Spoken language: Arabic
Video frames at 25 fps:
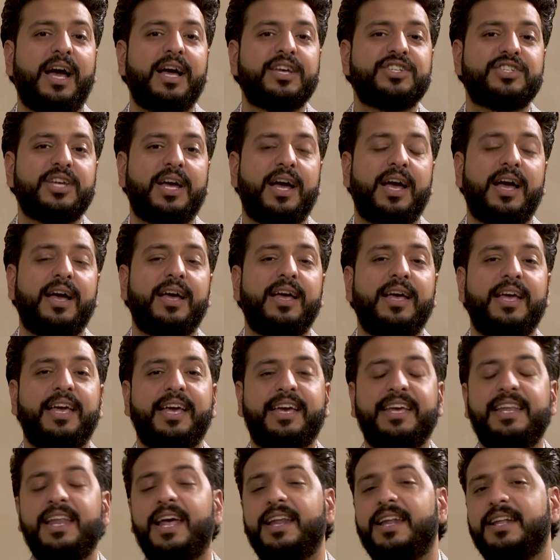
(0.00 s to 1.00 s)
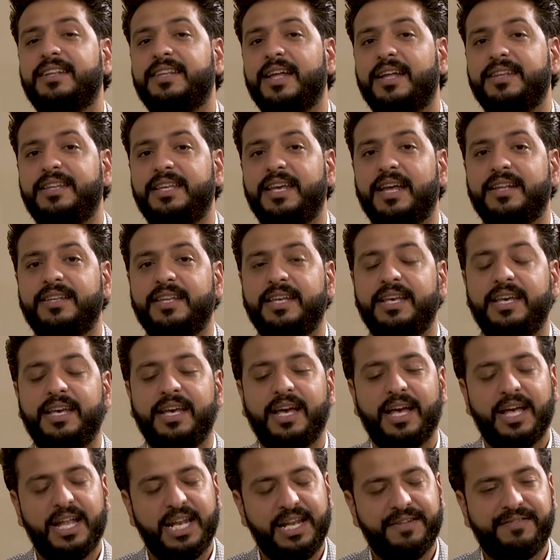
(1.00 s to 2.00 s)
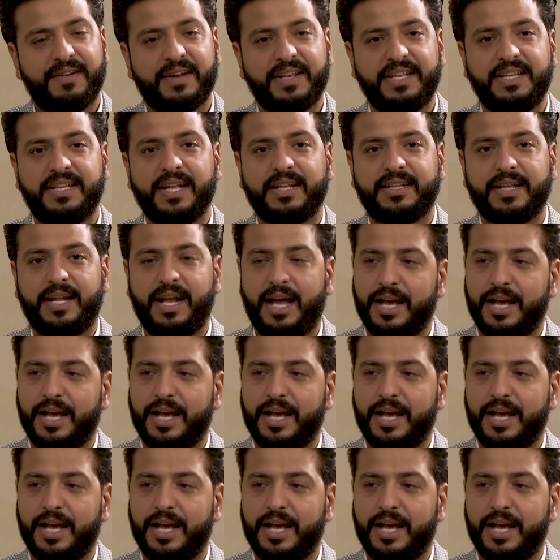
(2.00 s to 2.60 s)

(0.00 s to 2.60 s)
عاشها خلال تاديته لفريضه